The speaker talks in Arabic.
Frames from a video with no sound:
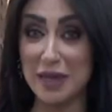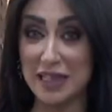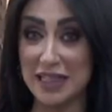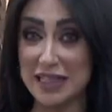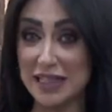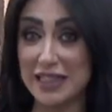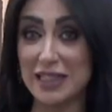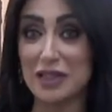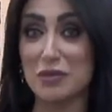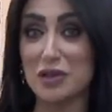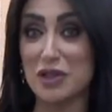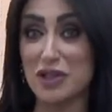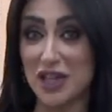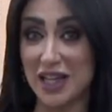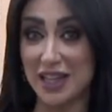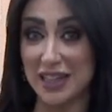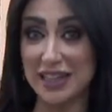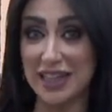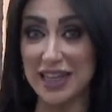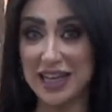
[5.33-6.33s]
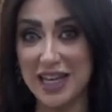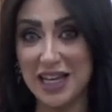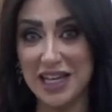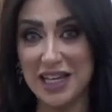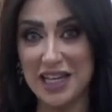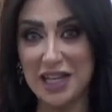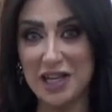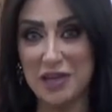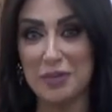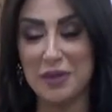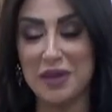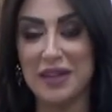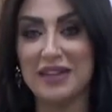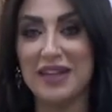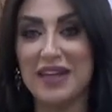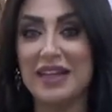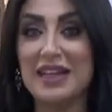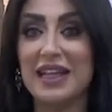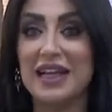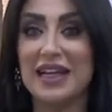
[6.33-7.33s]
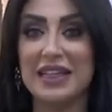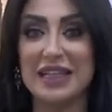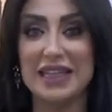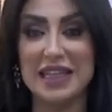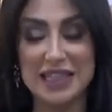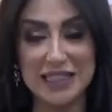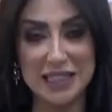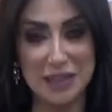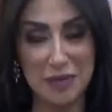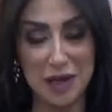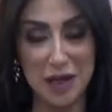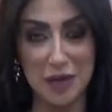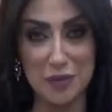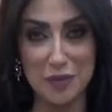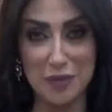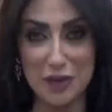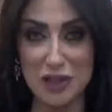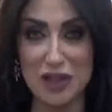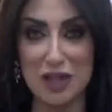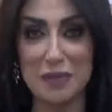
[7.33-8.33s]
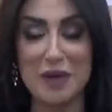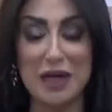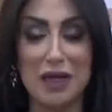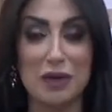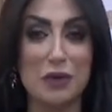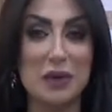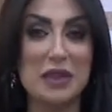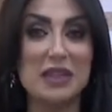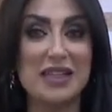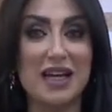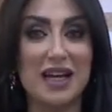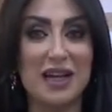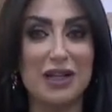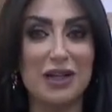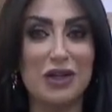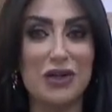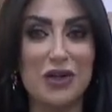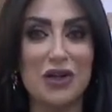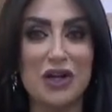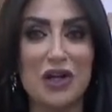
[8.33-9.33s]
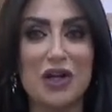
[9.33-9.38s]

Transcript: ما كثرت مشاغلها بيضل الاهتمام بالجمال والتألق